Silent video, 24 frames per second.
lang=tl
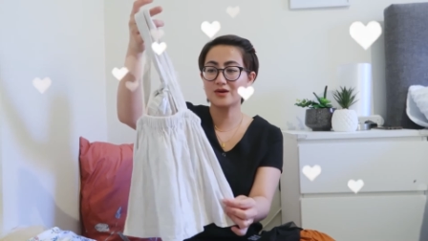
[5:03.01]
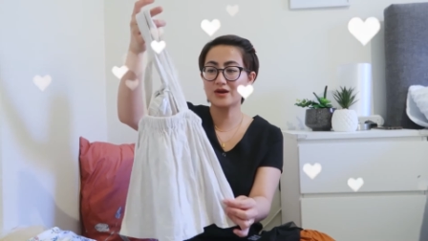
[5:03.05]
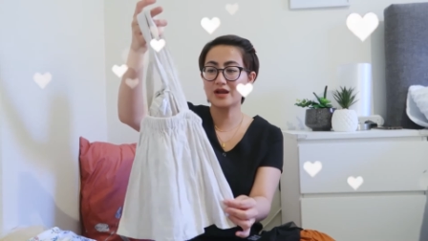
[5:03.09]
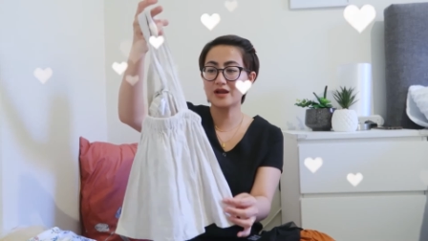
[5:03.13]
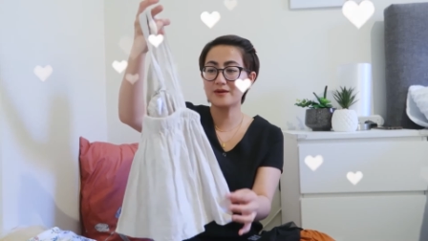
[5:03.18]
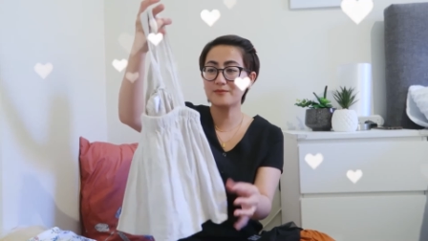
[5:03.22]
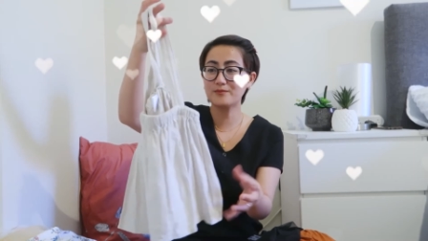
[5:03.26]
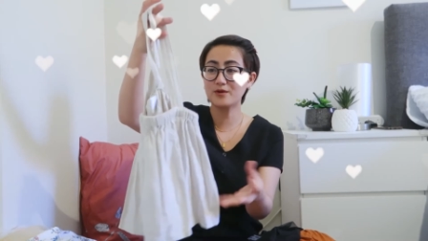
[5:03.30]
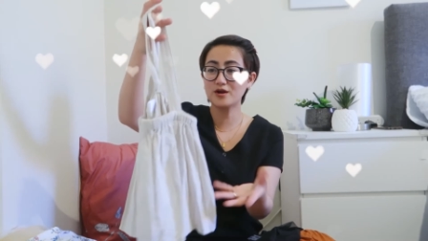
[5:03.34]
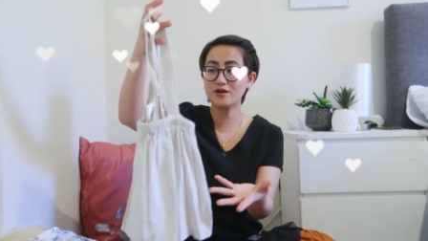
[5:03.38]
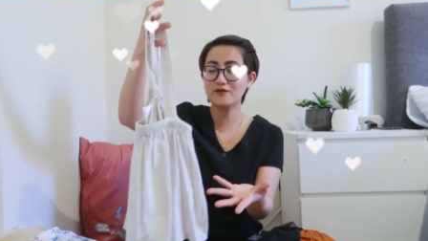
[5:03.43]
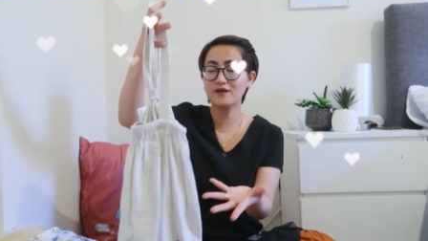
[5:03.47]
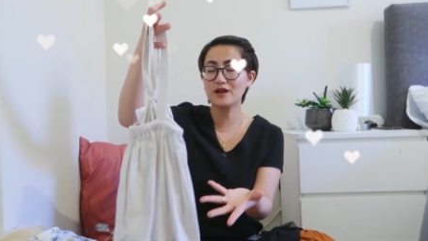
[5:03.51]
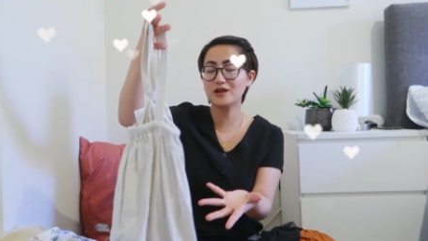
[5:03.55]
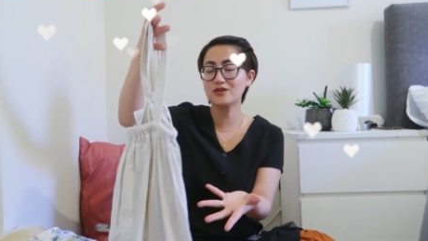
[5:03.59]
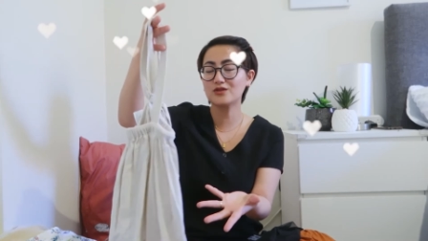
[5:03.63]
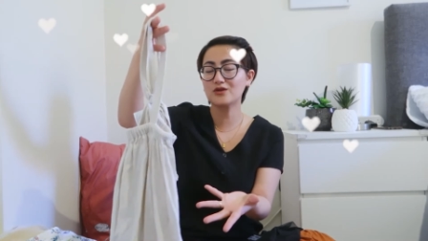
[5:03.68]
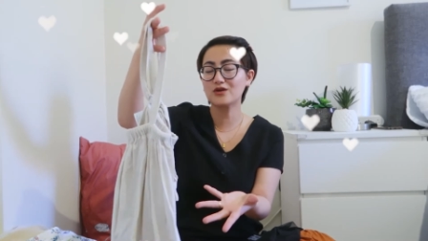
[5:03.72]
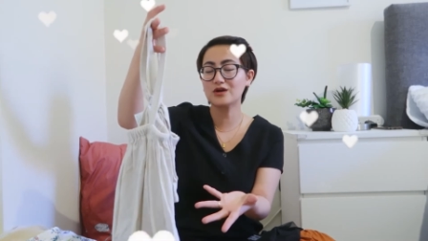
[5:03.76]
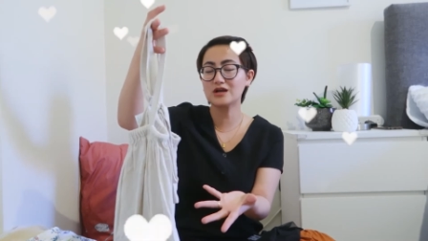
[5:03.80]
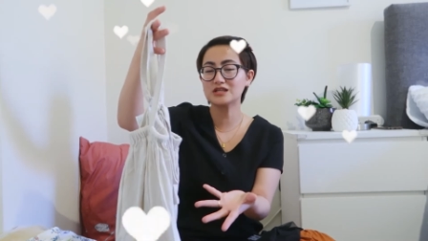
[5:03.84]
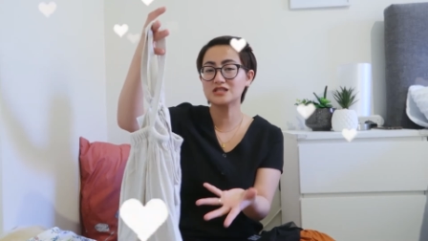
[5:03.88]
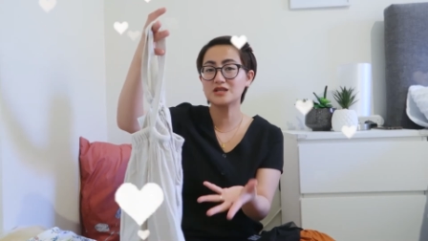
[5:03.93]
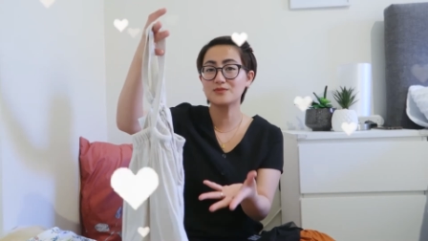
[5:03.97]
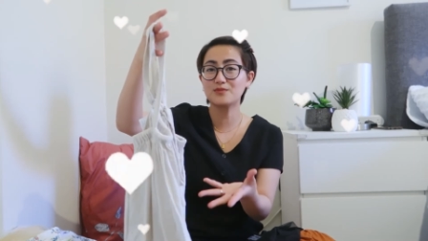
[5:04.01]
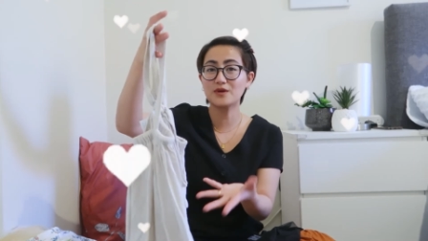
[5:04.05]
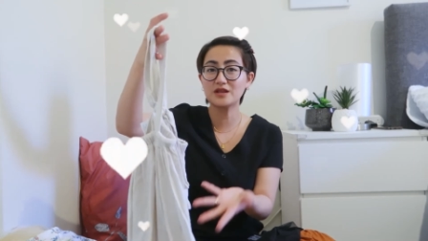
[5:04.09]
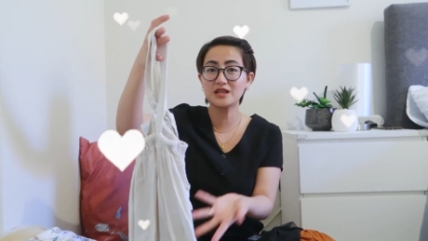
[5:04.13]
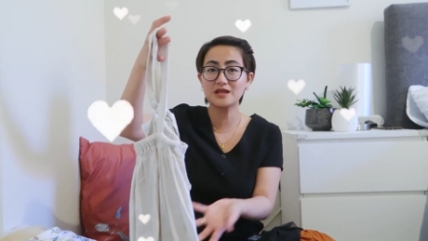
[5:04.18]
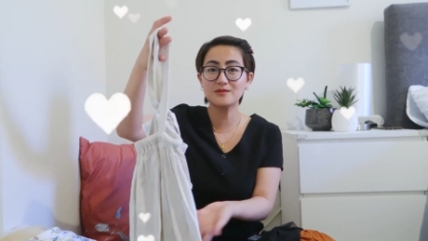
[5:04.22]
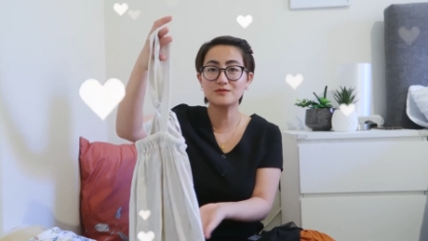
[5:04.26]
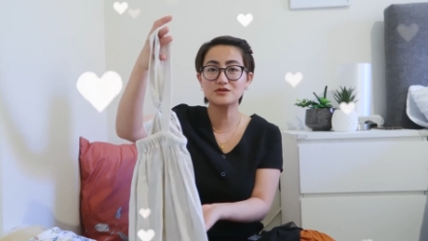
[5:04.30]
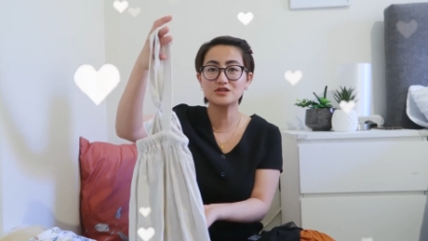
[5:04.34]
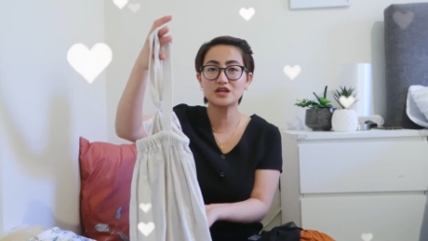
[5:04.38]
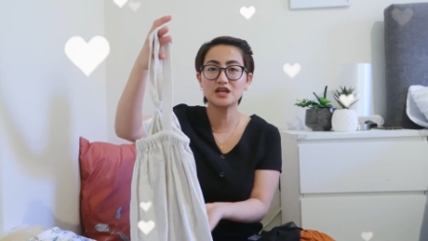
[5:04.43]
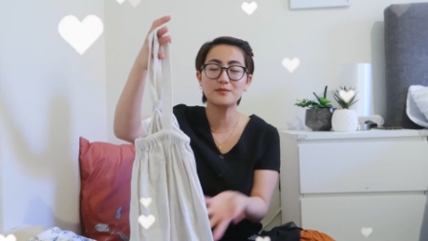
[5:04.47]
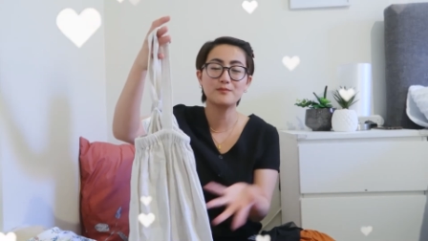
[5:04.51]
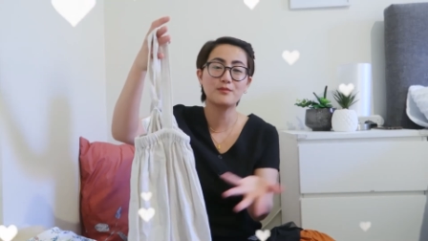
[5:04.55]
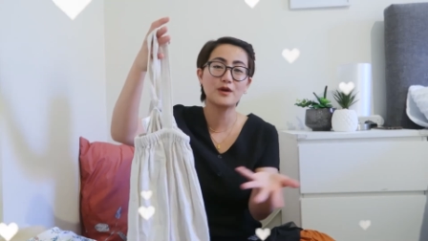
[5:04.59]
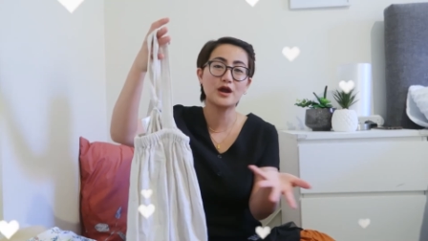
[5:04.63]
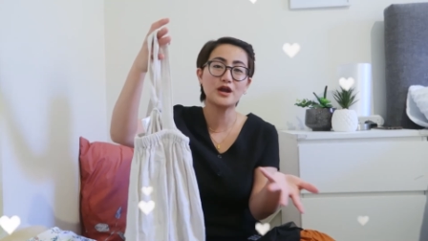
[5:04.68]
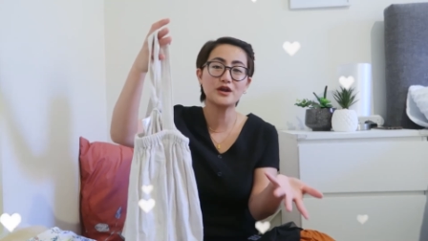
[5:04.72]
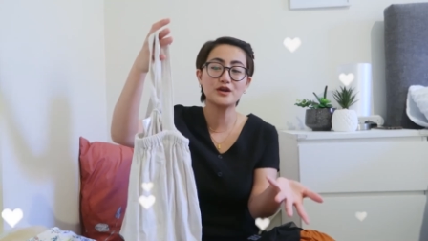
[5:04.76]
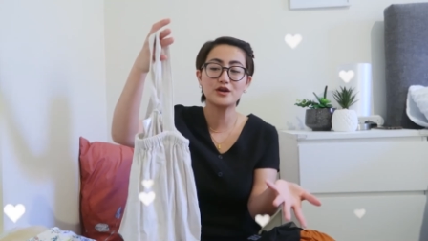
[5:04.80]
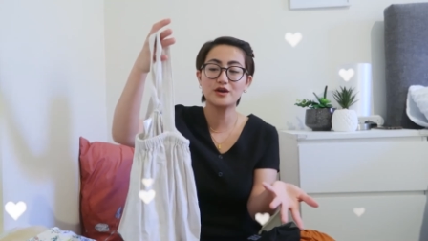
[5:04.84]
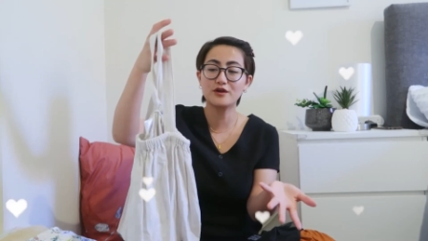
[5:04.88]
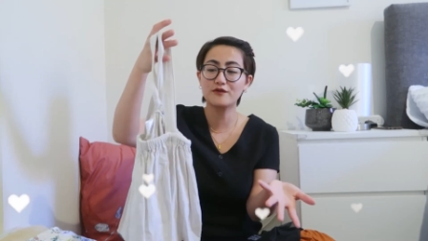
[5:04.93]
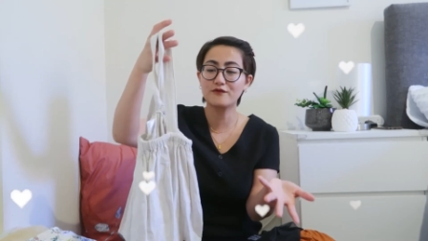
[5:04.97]
And perfect to kasi pwede mo siyang
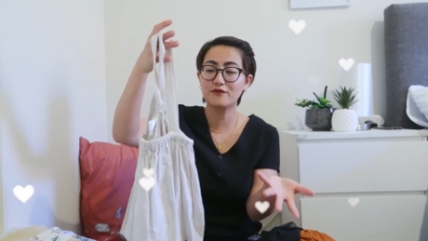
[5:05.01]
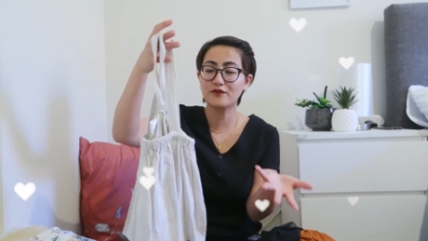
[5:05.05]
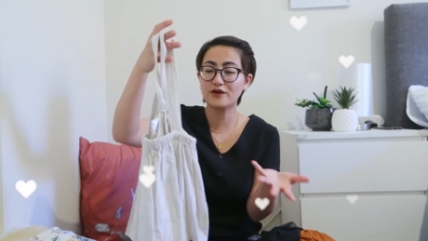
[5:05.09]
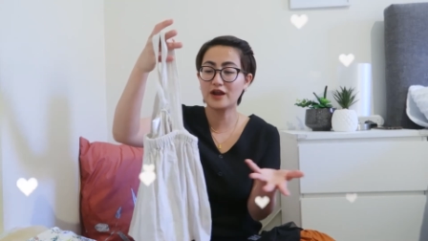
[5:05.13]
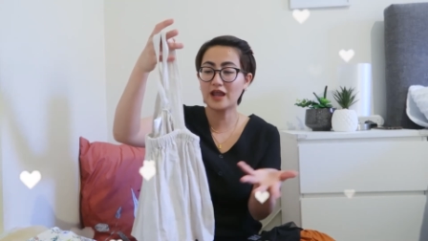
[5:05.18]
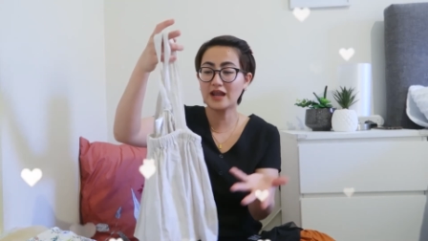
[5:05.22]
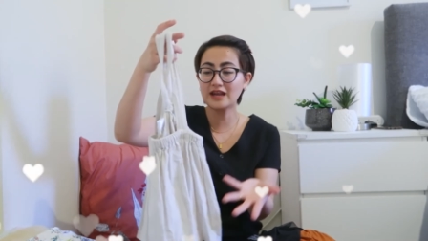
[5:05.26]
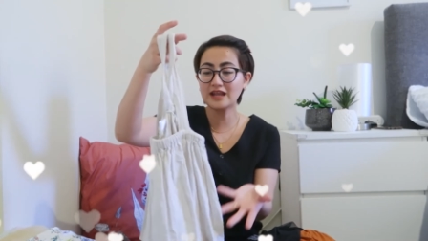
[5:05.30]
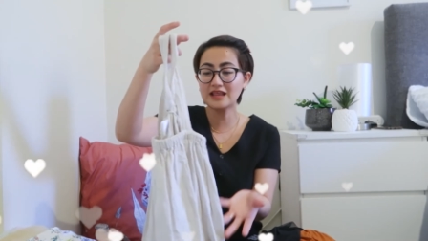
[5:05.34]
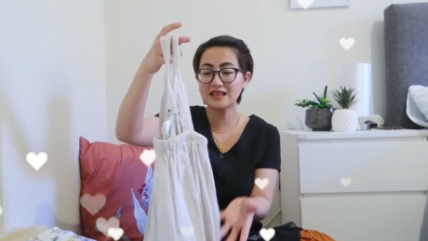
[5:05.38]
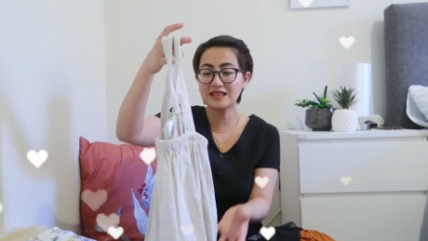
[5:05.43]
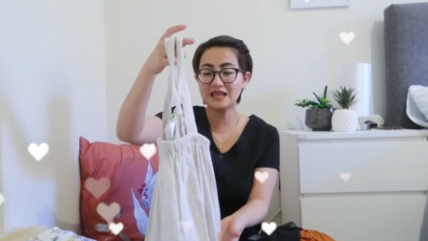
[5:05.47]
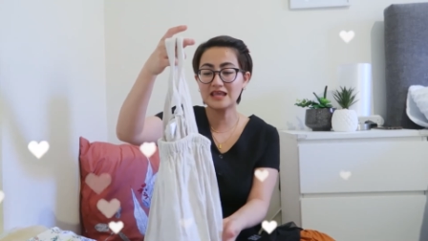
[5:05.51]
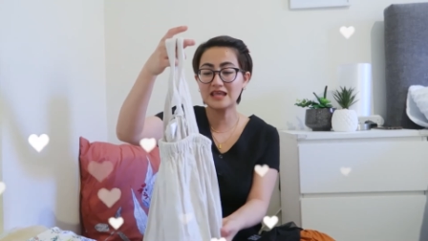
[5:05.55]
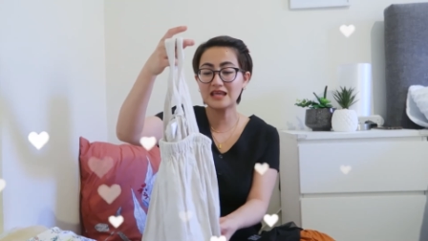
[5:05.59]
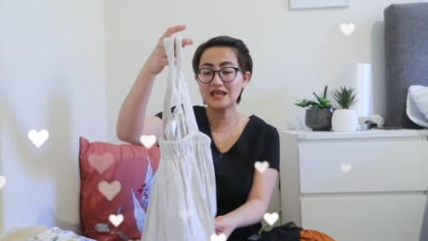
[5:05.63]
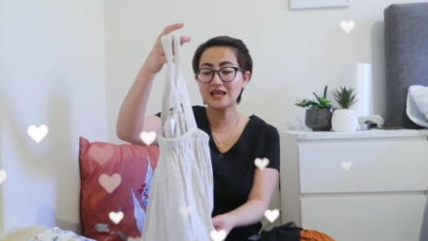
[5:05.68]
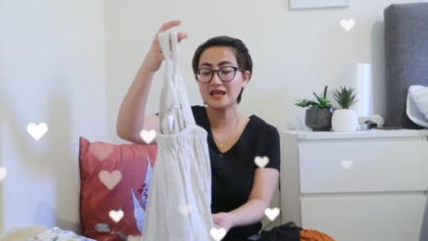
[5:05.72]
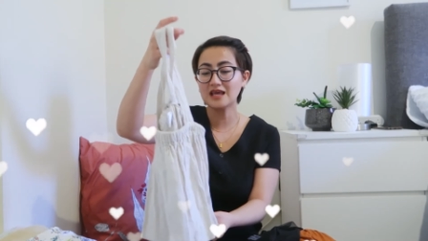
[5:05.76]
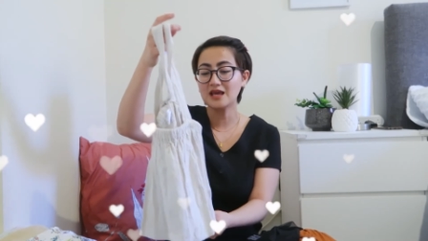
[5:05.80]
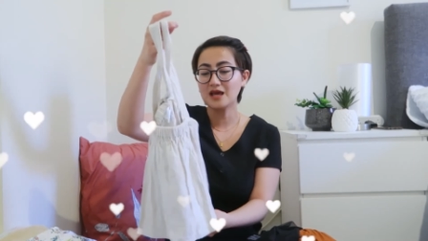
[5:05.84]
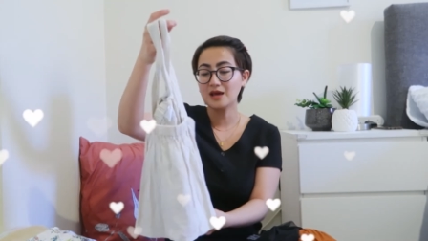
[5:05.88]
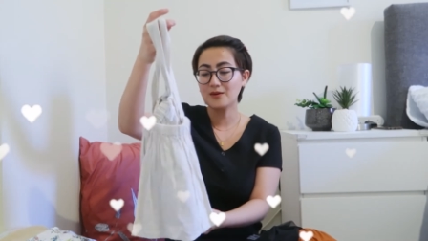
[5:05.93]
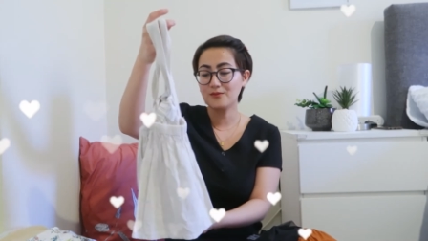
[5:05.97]
i-partner for anything.